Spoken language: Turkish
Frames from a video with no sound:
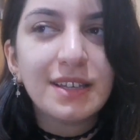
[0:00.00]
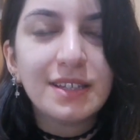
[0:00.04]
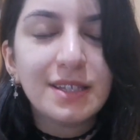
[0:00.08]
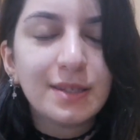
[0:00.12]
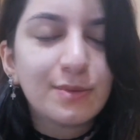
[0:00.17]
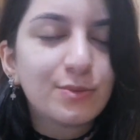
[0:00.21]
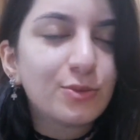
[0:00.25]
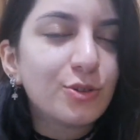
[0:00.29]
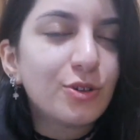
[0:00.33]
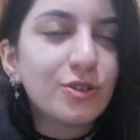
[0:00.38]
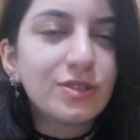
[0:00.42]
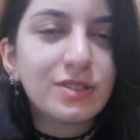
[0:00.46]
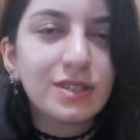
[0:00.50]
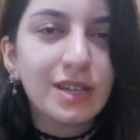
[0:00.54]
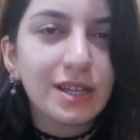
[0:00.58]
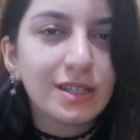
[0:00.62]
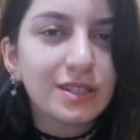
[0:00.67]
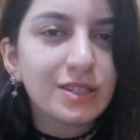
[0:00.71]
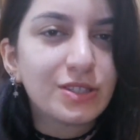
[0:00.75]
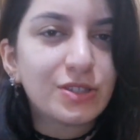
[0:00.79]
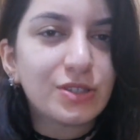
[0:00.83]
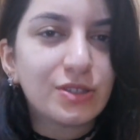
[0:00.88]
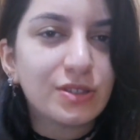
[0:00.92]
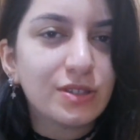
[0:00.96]
24
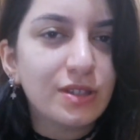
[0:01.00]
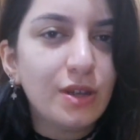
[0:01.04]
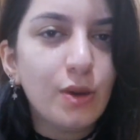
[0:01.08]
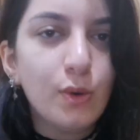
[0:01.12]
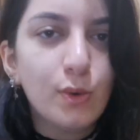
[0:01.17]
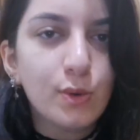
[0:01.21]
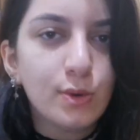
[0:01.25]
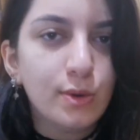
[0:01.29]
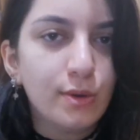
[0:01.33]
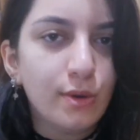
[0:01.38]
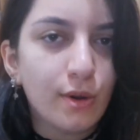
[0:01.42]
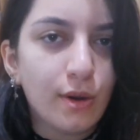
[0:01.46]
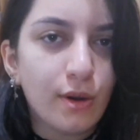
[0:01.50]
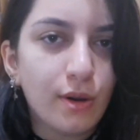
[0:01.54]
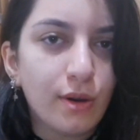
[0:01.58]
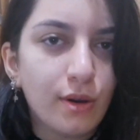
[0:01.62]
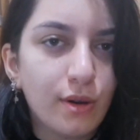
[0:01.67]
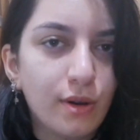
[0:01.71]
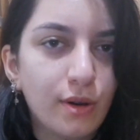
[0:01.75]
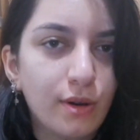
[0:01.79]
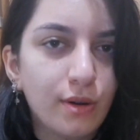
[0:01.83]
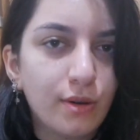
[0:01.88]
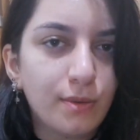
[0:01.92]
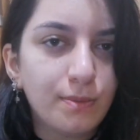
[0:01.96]
saat içinde ölüyor.
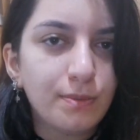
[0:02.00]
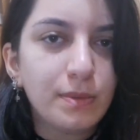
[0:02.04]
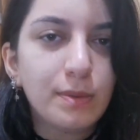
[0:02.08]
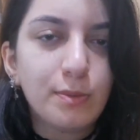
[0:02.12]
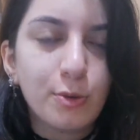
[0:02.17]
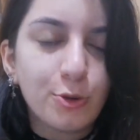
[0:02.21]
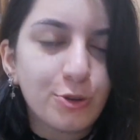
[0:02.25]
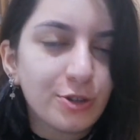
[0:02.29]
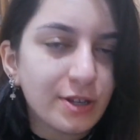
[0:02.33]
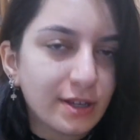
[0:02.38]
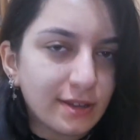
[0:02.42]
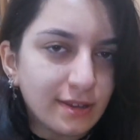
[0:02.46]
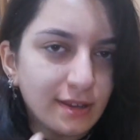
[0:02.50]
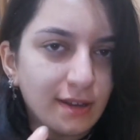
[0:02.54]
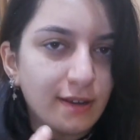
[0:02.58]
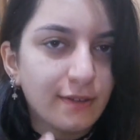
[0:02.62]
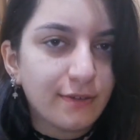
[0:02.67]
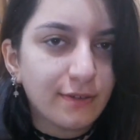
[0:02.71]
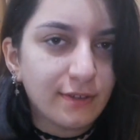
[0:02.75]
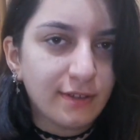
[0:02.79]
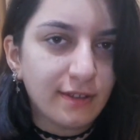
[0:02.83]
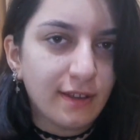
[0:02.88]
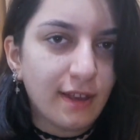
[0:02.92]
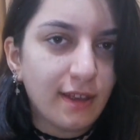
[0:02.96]
Bir böcek
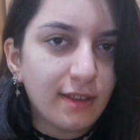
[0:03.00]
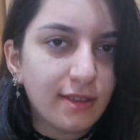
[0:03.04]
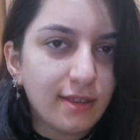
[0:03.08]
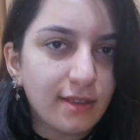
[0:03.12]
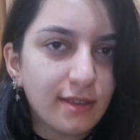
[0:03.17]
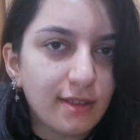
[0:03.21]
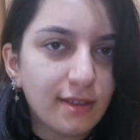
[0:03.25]
tarafından.